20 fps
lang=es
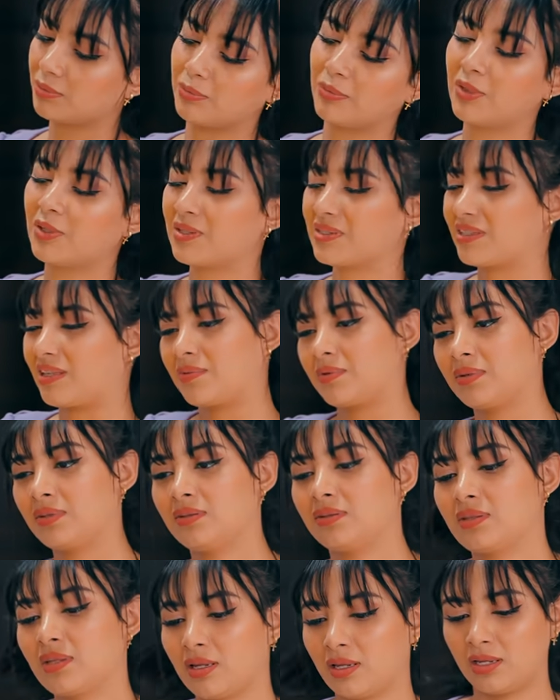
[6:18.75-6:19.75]
Bueno, está bien.
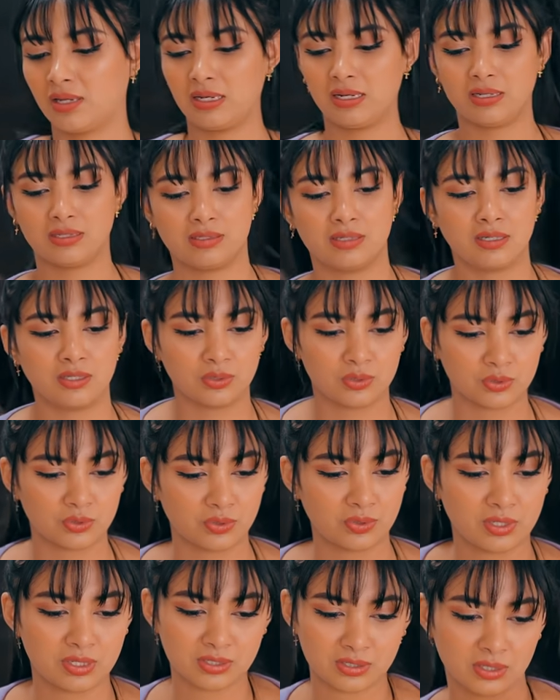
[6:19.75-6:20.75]
Tranquila. en tus
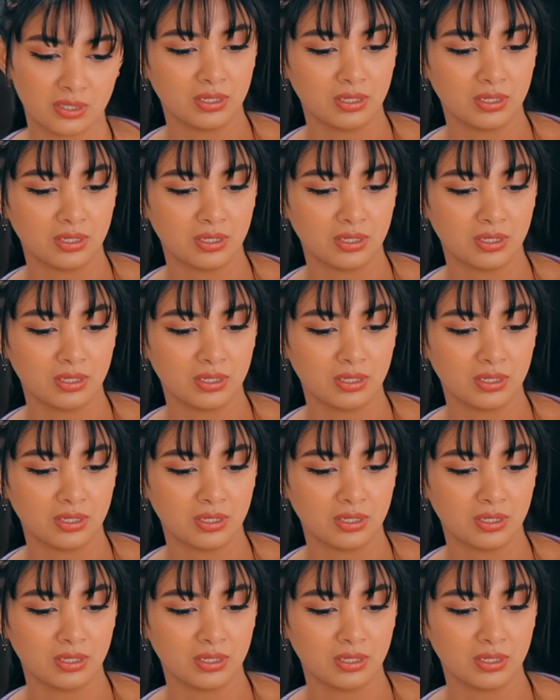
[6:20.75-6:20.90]
sueños